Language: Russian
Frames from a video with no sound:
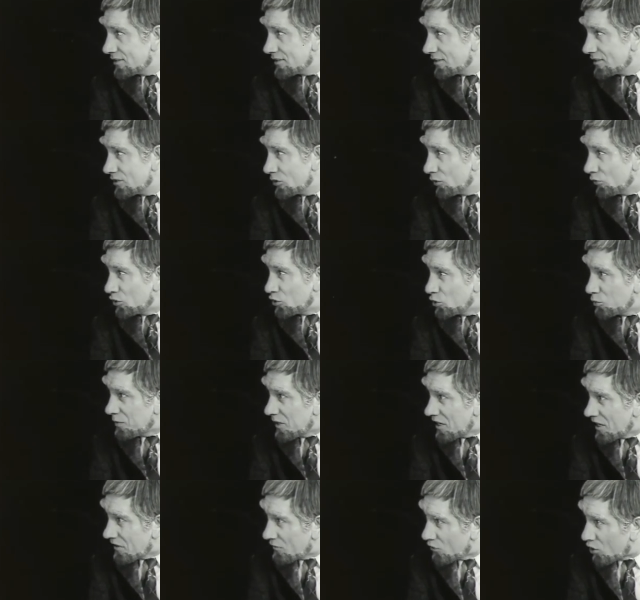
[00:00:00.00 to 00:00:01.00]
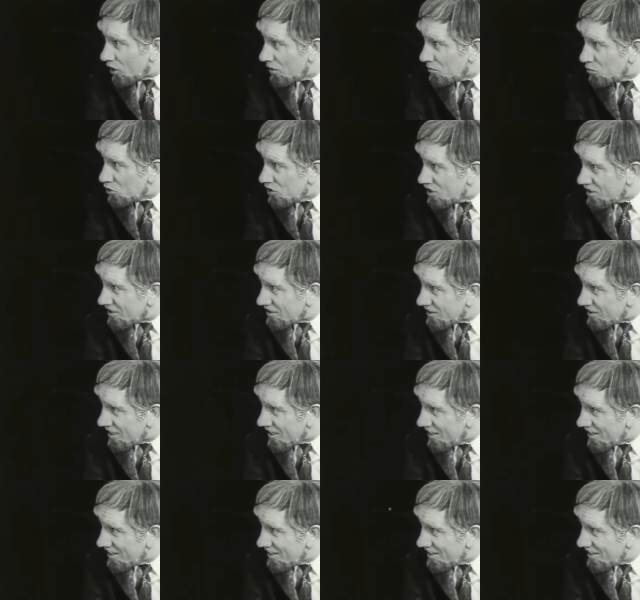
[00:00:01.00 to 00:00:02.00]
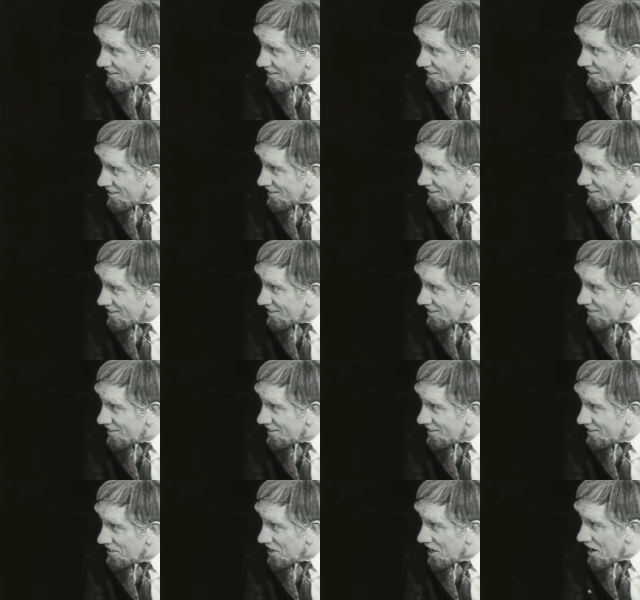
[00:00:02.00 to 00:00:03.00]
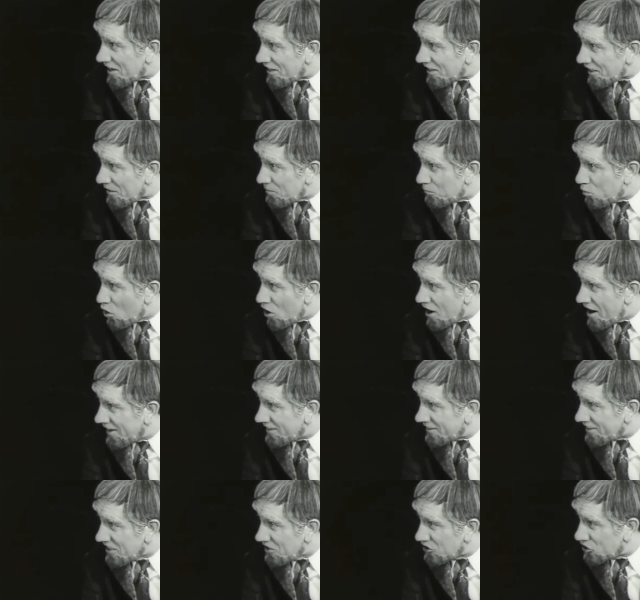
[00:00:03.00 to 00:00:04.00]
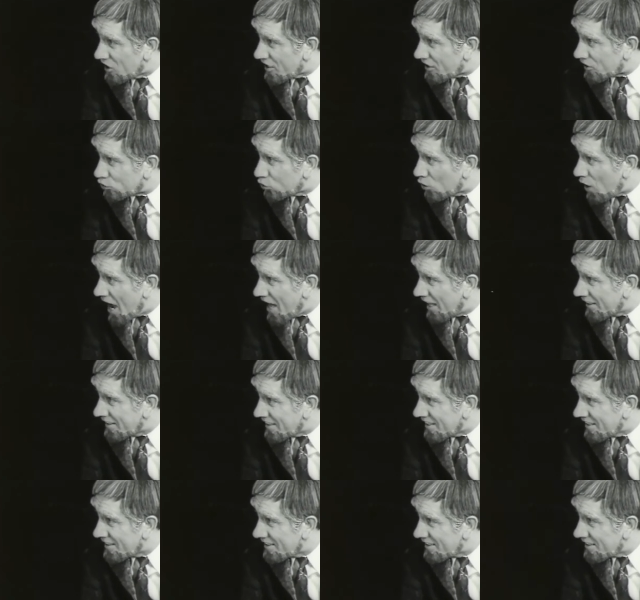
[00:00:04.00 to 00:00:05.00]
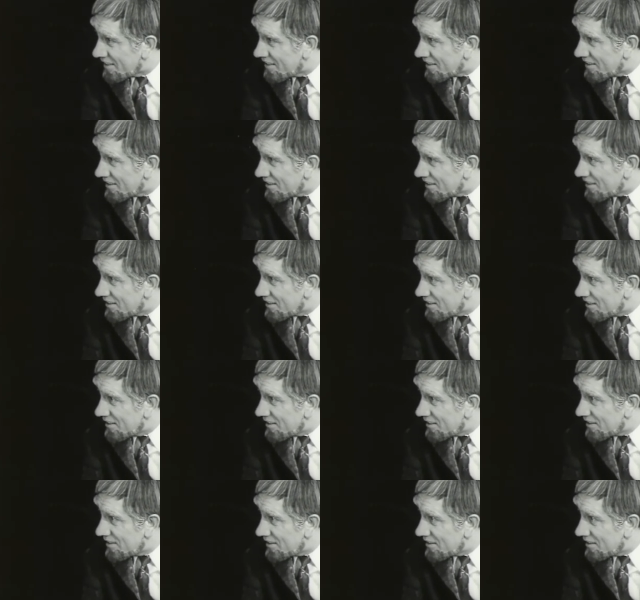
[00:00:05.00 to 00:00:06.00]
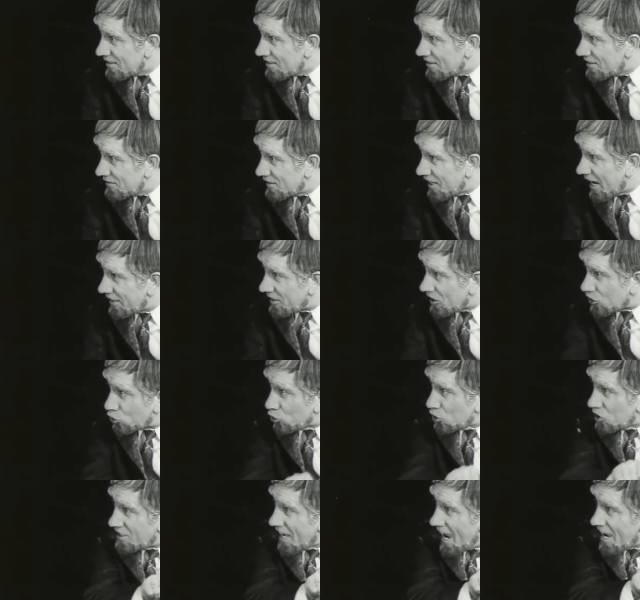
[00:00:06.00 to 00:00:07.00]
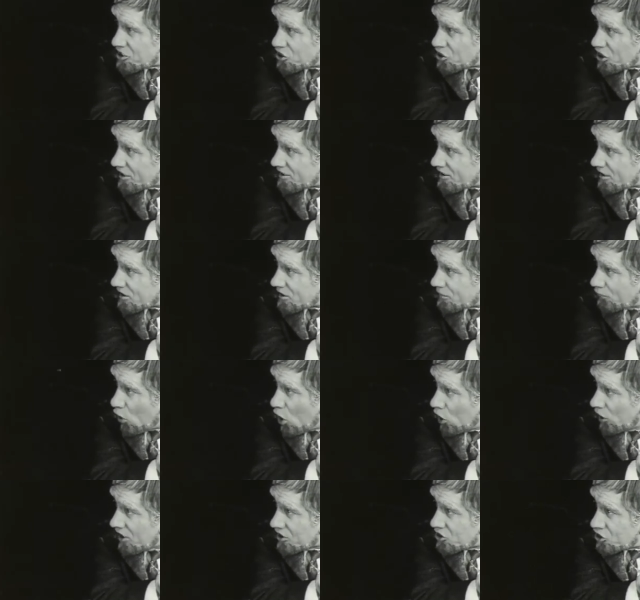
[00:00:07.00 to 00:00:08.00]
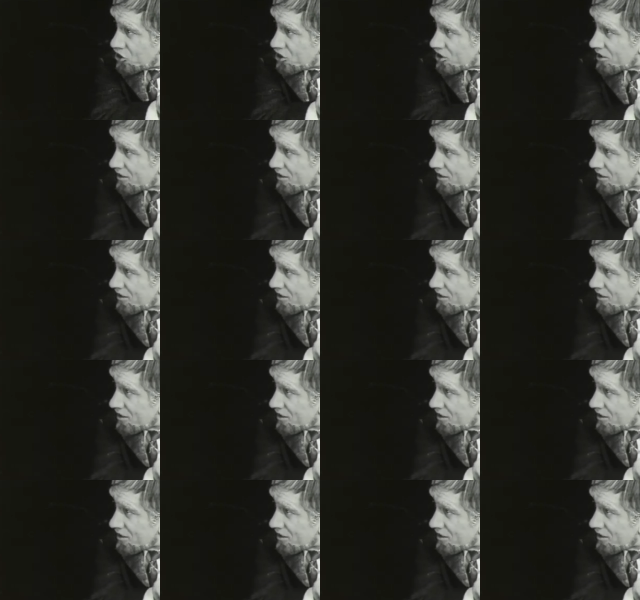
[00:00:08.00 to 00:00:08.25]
Но ведь убили его коммунисты, негры, поэты, интеллектуалы – Вся эта суетящаяся сволочь.